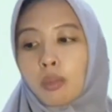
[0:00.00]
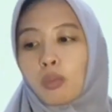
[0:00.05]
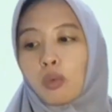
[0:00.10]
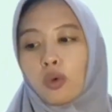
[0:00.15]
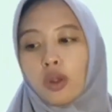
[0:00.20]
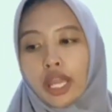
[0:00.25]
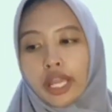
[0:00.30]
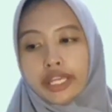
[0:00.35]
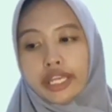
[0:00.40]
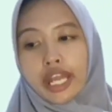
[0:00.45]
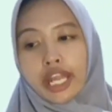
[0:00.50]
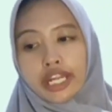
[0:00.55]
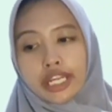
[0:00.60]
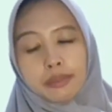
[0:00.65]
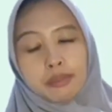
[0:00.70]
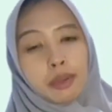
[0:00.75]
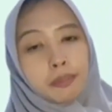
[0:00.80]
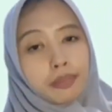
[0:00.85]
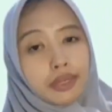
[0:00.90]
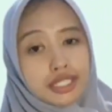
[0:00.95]
mulai dari
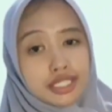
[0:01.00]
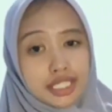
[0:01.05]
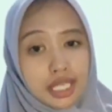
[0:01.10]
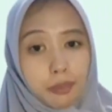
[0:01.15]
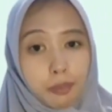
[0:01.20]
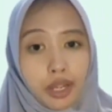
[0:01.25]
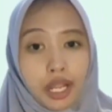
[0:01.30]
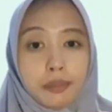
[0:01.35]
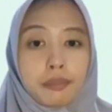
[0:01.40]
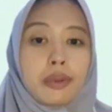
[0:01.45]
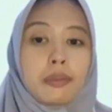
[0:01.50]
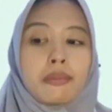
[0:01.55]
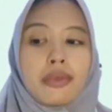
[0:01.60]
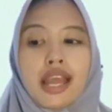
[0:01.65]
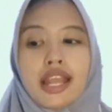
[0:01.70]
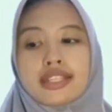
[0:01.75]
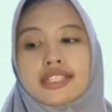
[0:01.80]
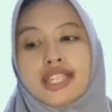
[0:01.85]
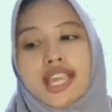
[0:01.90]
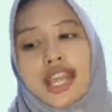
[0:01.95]
mempersiapkan
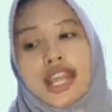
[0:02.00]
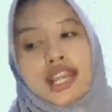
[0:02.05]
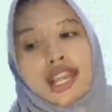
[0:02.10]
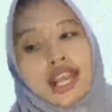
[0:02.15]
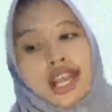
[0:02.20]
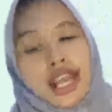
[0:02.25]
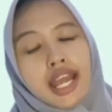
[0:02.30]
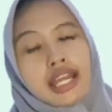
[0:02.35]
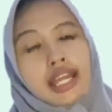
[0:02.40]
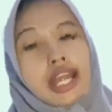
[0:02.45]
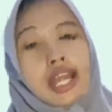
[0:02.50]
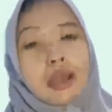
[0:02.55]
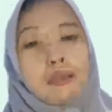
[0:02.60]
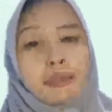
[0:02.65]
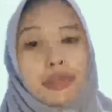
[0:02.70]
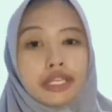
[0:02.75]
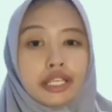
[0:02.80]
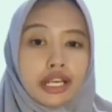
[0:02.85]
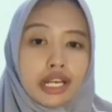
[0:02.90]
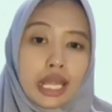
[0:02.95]
pembelajaran,
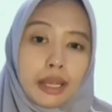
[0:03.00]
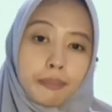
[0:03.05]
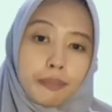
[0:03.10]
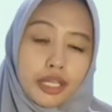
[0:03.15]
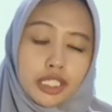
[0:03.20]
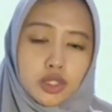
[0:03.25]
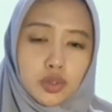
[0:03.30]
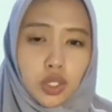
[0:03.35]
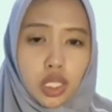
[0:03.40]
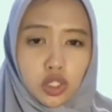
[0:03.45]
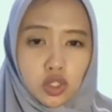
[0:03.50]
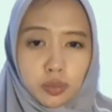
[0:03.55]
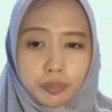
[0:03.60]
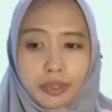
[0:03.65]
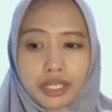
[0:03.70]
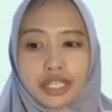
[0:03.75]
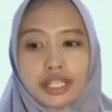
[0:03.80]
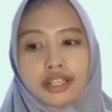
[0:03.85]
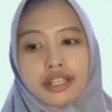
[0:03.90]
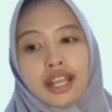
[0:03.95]
penerapan suatu
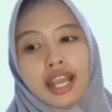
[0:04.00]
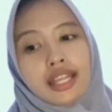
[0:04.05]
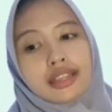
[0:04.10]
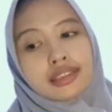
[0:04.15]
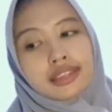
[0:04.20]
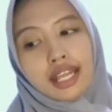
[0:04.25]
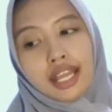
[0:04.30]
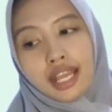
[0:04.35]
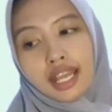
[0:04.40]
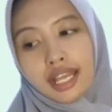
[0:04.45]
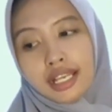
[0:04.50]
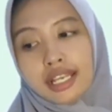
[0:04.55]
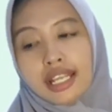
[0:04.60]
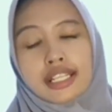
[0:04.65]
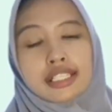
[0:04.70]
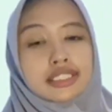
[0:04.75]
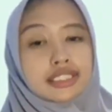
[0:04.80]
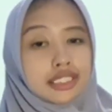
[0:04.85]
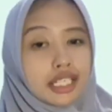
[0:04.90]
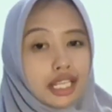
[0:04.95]

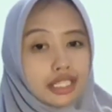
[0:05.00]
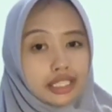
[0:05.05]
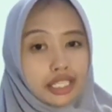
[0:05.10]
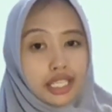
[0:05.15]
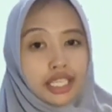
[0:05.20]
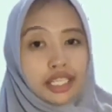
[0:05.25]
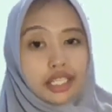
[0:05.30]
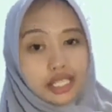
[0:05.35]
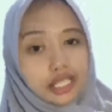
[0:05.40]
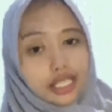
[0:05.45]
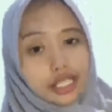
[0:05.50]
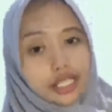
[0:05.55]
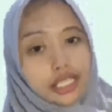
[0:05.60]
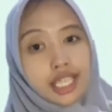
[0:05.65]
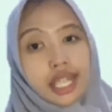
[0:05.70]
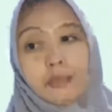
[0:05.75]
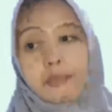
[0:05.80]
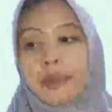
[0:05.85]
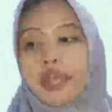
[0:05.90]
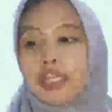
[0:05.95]
pendekatan,
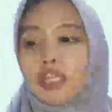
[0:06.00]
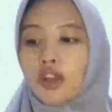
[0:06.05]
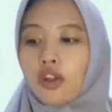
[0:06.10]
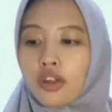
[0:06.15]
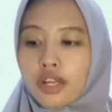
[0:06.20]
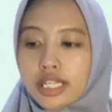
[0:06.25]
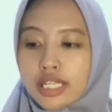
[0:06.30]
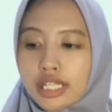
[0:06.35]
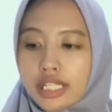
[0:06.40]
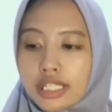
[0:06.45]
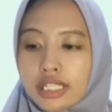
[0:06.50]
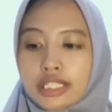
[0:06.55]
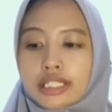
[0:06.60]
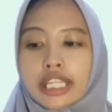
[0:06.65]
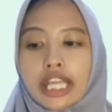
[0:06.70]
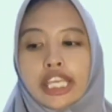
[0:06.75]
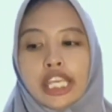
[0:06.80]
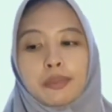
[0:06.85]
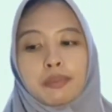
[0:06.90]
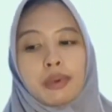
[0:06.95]
strategi, metode,
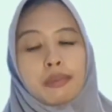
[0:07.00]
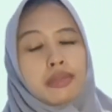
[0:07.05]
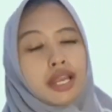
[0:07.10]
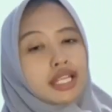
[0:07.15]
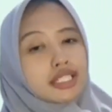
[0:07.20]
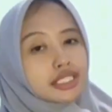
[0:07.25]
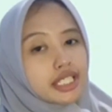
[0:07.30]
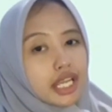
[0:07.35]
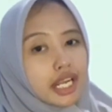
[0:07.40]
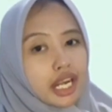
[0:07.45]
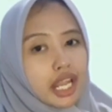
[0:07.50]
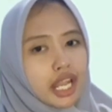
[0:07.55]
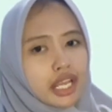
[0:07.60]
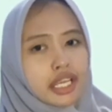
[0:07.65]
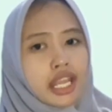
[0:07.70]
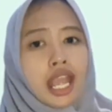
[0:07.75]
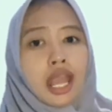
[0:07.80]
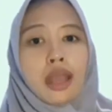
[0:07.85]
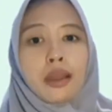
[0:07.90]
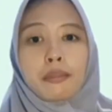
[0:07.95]
teknik pembelajaran,
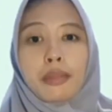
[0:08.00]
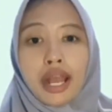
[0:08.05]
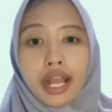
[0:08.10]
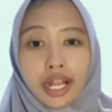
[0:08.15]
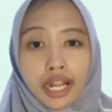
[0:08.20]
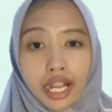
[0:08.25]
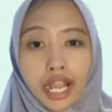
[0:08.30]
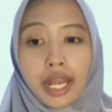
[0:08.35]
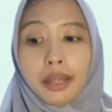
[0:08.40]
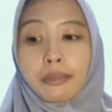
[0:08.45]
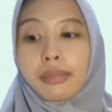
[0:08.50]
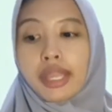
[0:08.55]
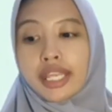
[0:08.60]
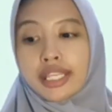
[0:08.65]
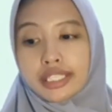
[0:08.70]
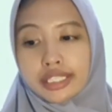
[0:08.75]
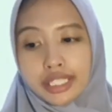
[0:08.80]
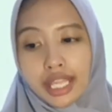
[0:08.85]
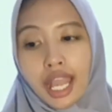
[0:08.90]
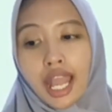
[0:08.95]
bahkan
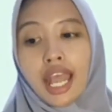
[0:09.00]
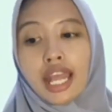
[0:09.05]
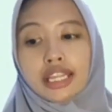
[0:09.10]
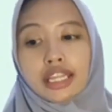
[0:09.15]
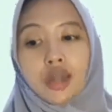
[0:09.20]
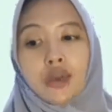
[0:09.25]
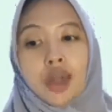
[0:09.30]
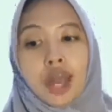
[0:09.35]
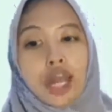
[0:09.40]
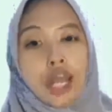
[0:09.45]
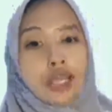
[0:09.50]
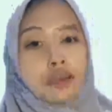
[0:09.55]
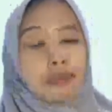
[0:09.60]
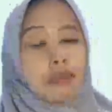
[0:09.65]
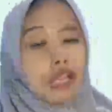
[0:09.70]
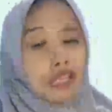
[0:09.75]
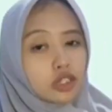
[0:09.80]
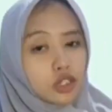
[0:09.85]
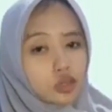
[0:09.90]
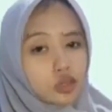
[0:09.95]
media atau alat
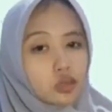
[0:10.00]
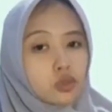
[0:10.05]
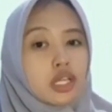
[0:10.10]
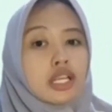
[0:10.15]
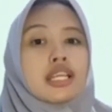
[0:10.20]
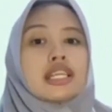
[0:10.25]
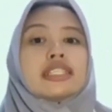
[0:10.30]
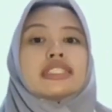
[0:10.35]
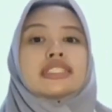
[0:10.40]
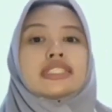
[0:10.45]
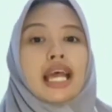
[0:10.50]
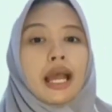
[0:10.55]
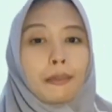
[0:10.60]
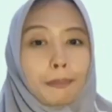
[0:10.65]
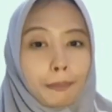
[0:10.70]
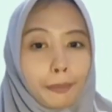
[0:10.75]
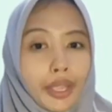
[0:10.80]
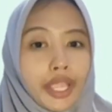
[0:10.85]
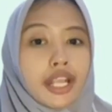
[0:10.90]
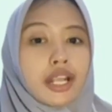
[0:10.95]
bantu,
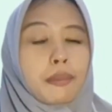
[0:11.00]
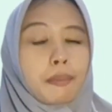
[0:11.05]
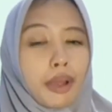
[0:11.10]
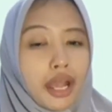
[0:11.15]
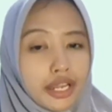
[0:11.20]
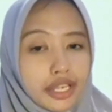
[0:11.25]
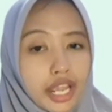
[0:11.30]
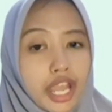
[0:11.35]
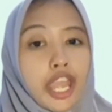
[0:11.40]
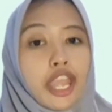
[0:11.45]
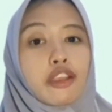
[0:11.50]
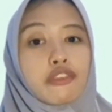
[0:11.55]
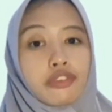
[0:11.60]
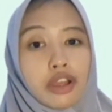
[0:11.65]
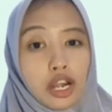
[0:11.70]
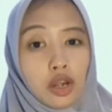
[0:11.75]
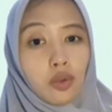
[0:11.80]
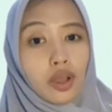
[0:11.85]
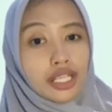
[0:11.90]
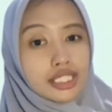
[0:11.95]
sampai kepada
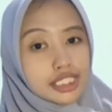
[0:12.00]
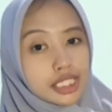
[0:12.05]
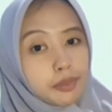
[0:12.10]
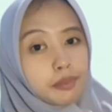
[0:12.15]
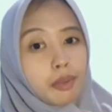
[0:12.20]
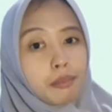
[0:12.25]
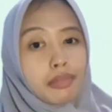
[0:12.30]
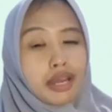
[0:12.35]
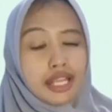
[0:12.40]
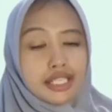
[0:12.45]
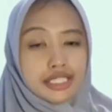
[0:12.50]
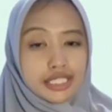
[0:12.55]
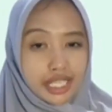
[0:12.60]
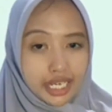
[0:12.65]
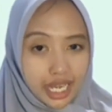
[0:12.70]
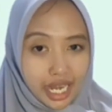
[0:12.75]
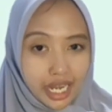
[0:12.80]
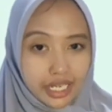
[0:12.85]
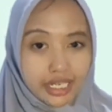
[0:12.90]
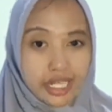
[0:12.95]
evaluasi
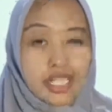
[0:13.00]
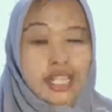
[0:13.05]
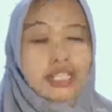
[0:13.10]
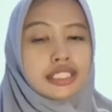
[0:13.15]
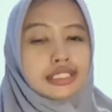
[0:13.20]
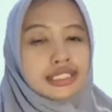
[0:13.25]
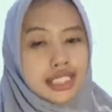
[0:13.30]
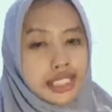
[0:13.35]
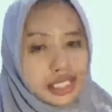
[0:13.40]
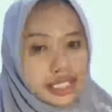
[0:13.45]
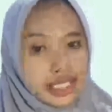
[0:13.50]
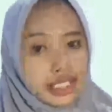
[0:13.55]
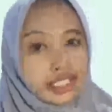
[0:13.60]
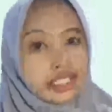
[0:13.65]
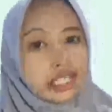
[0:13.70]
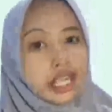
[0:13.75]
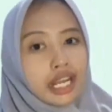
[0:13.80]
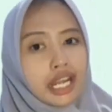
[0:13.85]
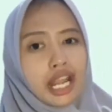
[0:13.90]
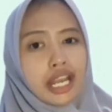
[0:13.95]
pembelajaran. Jadi,
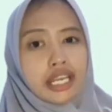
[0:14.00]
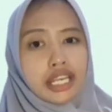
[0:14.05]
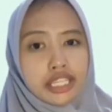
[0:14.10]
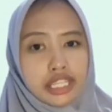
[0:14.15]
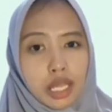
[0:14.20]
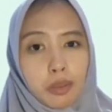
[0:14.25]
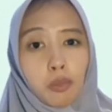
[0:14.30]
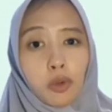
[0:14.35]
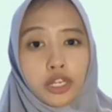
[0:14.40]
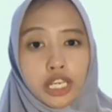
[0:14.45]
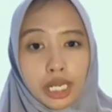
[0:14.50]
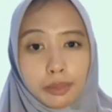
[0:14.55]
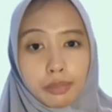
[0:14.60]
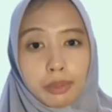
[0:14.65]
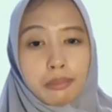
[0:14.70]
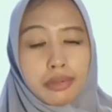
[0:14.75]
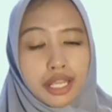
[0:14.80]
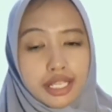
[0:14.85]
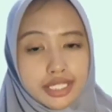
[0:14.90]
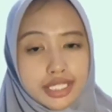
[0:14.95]
dengan adanya model
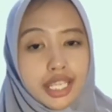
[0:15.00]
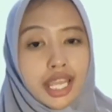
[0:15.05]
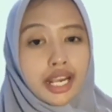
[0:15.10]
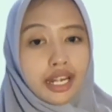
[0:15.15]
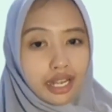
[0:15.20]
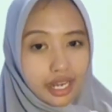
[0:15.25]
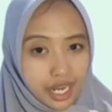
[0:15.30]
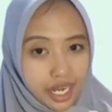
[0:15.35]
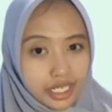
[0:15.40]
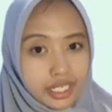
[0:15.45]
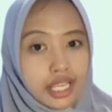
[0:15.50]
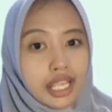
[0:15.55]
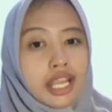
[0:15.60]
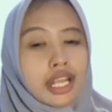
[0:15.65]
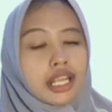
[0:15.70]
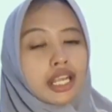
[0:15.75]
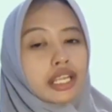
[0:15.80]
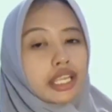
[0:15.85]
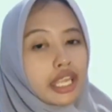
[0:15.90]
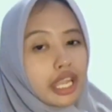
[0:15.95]
pembelajaran,
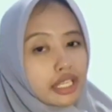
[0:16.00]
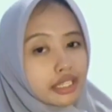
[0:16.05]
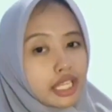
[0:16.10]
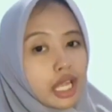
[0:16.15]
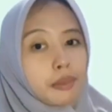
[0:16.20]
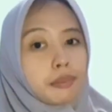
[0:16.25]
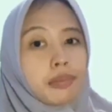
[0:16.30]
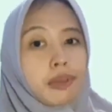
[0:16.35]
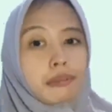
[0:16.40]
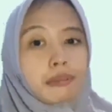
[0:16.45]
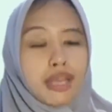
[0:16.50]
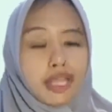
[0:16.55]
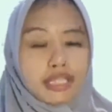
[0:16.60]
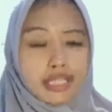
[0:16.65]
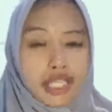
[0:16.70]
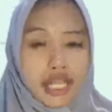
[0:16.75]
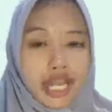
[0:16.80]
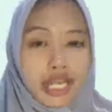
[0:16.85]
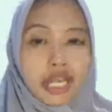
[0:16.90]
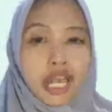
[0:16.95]
kegiatan
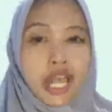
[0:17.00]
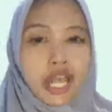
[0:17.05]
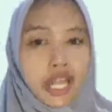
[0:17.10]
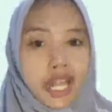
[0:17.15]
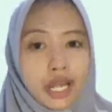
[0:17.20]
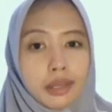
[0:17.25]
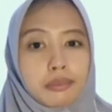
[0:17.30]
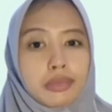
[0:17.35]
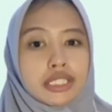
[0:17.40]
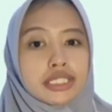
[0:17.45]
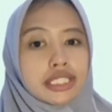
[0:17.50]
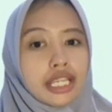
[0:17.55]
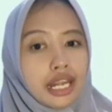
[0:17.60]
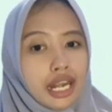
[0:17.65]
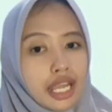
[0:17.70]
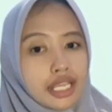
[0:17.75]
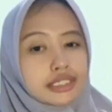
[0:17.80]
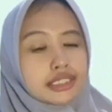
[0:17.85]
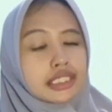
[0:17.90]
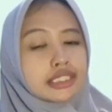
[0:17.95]
pembelajaran akan
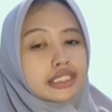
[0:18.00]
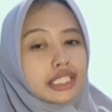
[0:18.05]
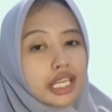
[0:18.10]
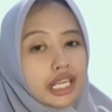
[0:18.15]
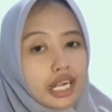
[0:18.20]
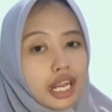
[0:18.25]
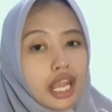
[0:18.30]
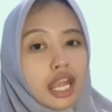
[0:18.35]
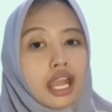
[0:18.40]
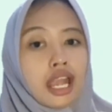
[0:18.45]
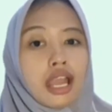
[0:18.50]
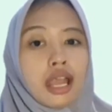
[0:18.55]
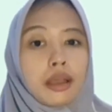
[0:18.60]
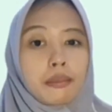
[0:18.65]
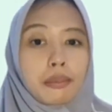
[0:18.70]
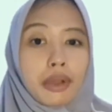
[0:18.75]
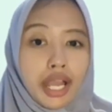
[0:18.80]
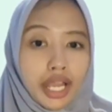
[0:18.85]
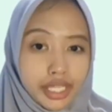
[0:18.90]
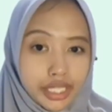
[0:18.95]
berjalan secara
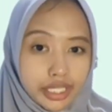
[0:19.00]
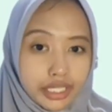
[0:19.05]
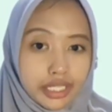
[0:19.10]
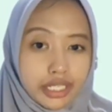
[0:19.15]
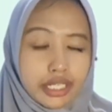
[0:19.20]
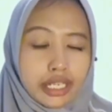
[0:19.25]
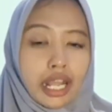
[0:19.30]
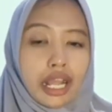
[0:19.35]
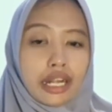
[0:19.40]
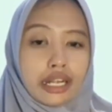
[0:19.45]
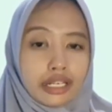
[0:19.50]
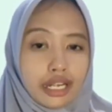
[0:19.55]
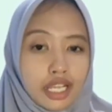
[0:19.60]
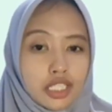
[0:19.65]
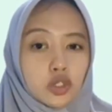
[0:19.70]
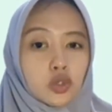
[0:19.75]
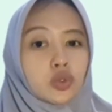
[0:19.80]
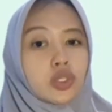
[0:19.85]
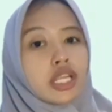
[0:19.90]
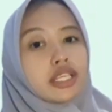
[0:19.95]
baik karena
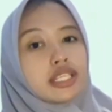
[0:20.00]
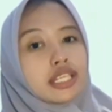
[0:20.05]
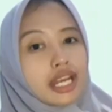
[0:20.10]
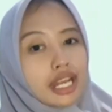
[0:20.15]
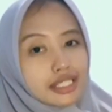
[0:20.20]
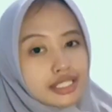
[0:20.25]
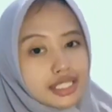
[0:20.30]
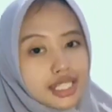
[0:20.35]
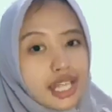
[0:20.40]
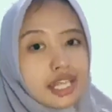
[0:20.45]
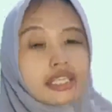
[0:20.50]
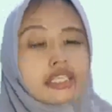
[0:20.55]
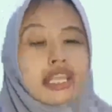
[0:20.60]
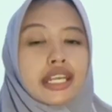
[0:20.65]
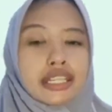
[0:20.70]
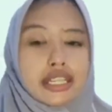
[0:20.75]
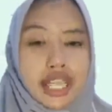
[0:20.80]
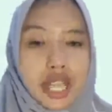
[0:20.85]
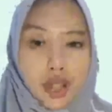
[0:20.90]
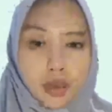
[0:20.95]
sudah dirancang
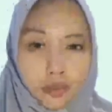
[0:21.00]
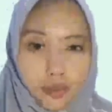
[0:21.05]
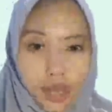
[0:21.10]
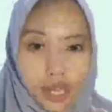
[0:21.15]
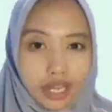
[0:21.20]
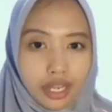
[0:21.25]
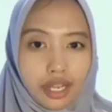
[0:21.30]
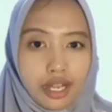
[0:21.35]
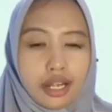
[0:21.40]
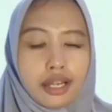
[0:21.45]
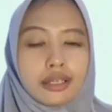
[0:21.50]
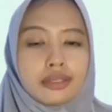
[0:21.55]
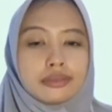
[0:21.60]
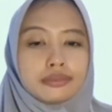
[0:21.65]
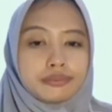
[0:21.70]
dari awal.